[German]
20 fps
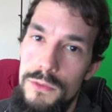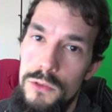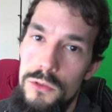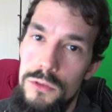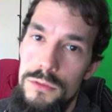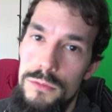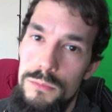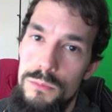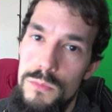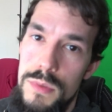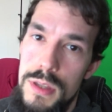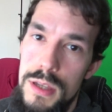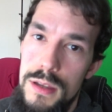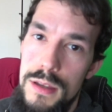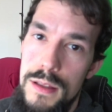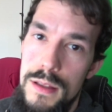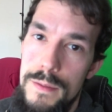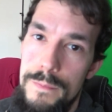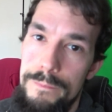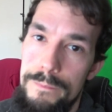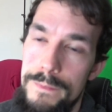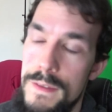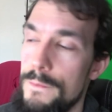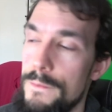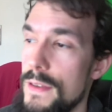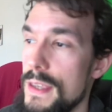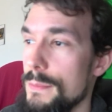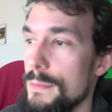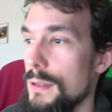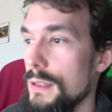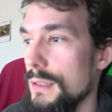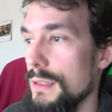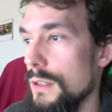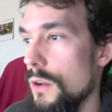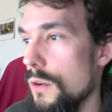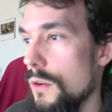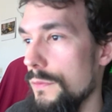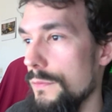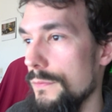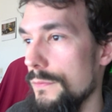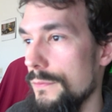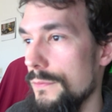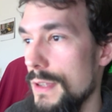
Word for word: und mir eine Festplatte kaufen,